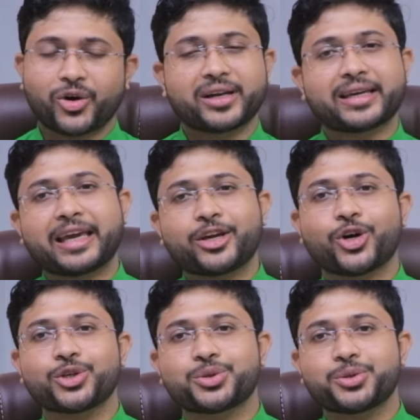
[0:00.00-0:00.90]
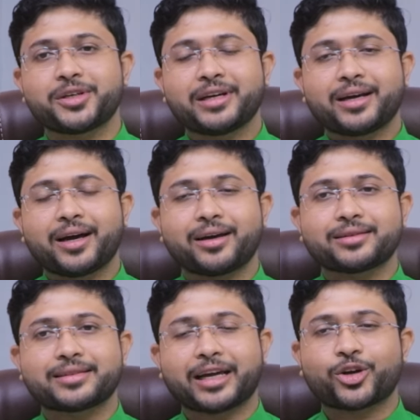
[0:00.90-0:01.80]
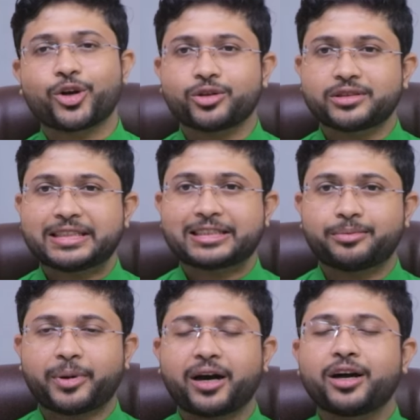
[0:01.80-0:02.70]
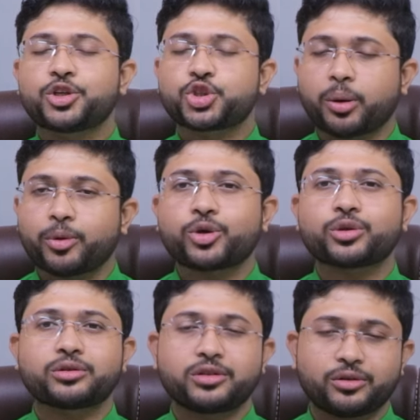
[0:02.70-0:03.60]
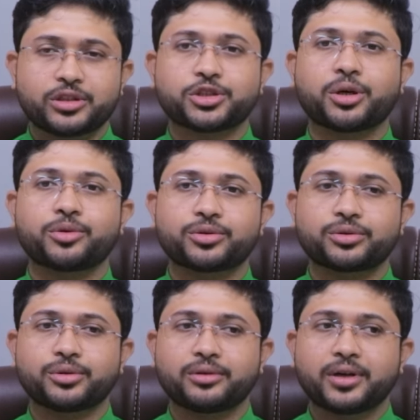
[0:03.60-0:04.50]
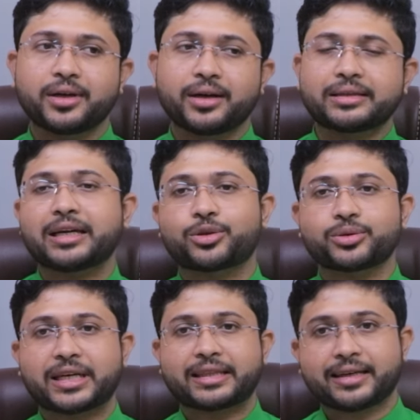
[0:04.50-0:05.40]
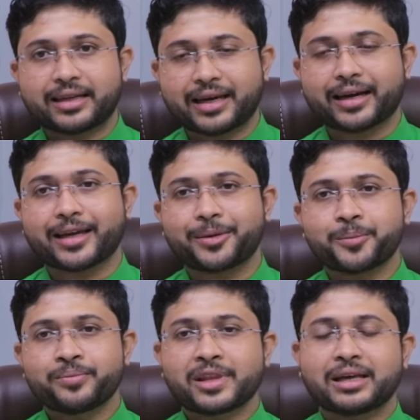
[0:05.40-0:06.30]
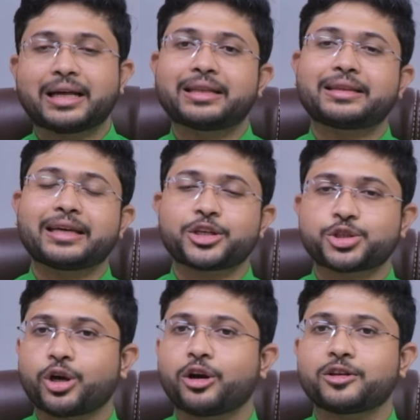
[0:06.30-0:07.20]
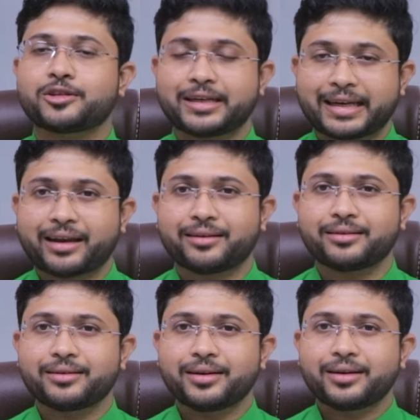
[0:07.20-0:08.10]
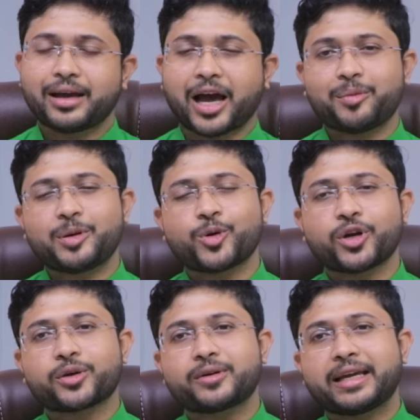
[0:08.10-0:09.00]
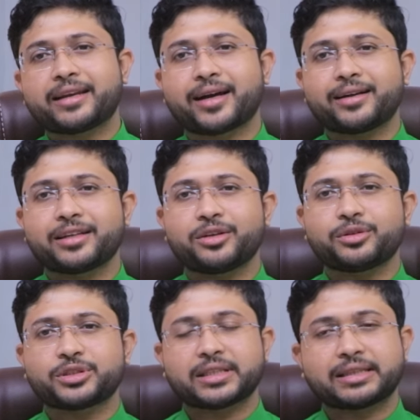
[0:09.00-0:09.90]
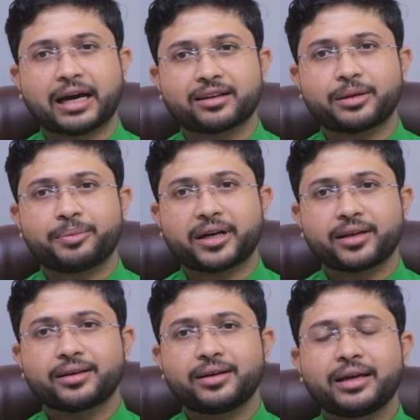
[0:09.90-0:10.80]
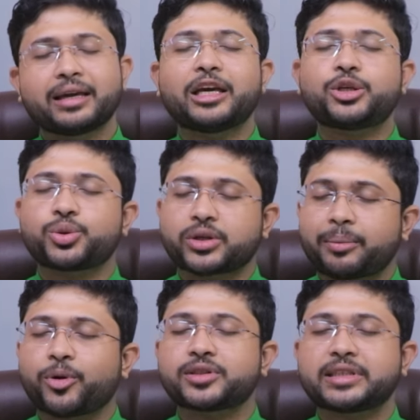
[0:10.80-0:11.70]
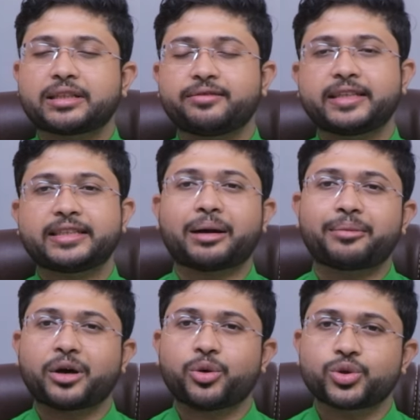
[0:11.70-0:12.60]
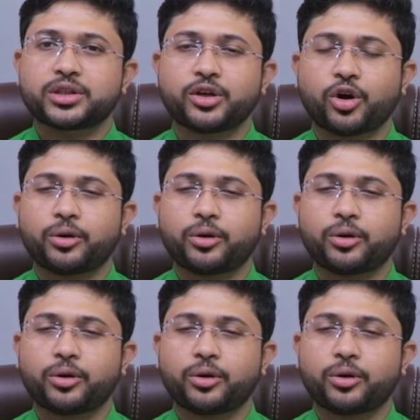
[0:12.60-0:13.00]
অনেকেই হয়তো সাইকোলজিস্ট বা সমগোত্রীয় যে সমস্ত জাতক জাতিকা থাকেন তাদের থেকে সহায়তা নেন আমি মনে করি এর কন্টিনিউয়েশন থাকতে পারে কিছুটা পজিটিভিটি আমরা অতি